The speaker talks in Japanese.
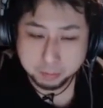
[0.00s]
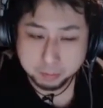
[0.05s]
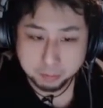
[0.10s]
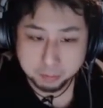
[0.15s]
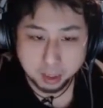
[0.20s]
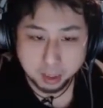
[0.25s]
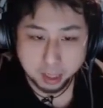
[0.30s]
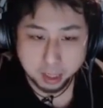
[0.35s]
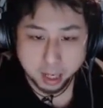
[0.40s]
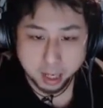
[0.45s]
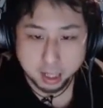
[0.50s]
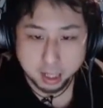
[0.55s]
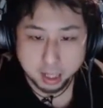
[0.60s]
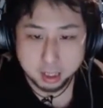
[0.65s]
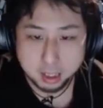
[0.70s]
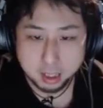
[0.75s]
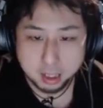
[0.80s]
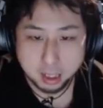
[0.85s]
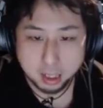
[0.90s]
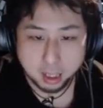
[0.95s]
で、
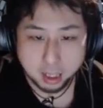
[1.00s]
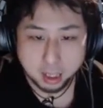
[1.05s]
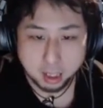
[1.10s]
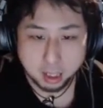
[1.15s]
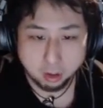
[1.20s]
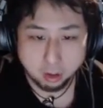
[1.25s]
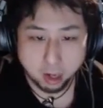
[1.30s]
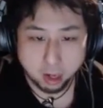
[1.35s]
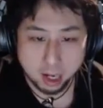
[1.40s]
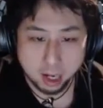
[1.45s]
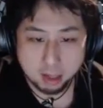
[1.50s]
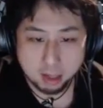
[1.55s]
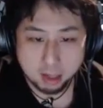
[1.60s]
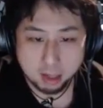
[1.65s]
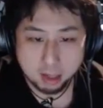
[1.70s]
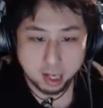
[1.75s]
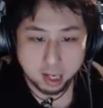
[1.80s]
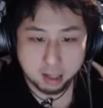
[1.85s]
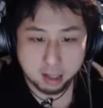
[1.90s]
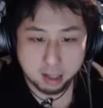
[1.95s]
ほら、あいつは
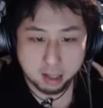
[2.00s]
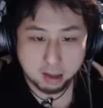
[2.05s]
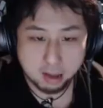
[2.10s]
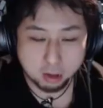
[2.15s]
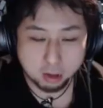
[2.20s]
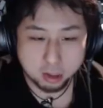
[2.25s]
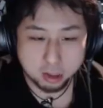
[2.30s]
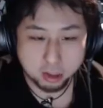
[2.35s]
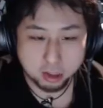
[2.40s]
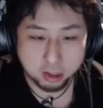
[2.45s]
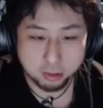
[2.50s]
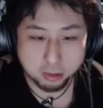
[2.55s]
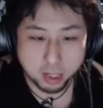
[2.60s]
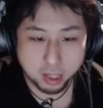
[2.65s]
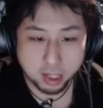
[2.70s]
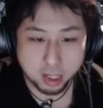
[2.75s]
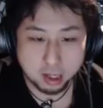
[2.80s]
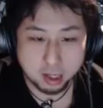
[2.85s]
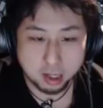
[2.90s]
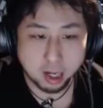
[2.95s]
あいつで独自のファンが
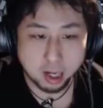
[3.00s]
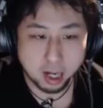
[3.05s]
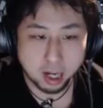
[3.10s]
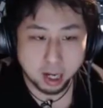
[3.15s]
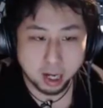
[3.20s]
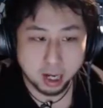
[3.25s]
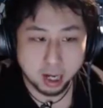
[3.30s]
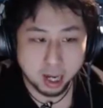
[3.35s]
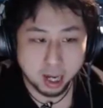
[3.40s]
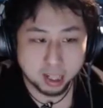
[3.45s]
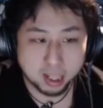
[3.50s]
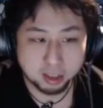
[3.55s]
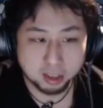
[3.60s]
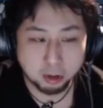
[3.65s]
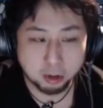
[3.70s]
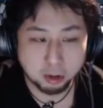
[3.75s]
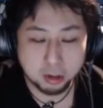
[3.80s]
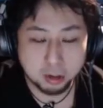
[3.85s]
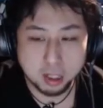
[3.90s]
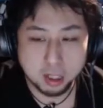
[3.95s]
いるから、嵐行
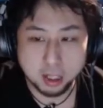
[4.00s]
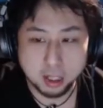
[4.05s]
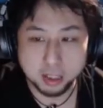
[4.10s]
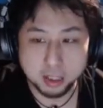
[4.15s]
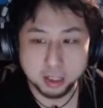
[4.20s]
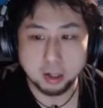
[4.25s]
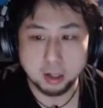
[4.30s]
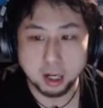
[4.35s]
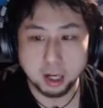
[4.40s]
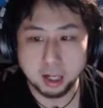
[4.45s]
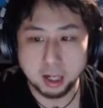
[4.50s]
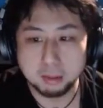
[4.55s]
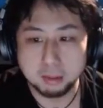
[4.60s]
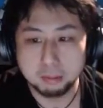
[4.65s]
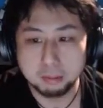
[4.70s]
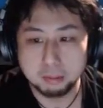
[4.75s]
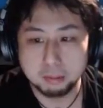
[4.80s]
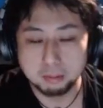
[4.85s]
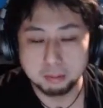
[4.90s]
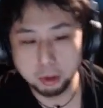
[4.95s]
為になっちゃうから、
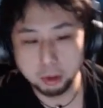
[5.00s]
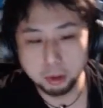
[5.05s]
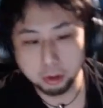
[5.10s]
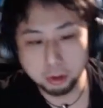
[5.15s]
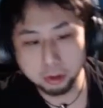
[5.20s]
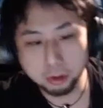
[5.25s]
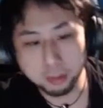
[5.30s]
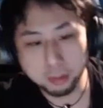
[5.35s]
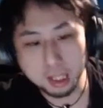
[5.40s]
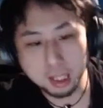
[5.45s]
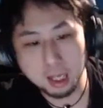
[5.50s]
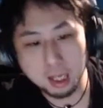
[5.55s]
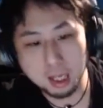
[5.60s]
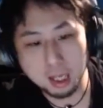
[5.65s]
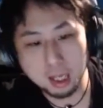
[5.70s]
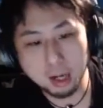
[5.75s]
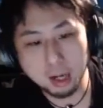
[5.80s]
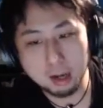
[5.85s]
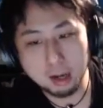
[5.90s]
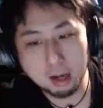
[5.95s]
向こうのファンに嫌わ
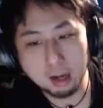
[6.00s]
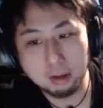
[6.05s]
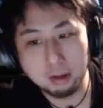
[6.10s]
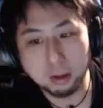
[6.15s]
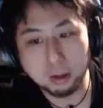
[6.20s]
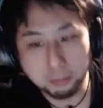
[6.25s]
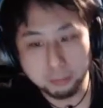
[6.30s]
れるんだよ。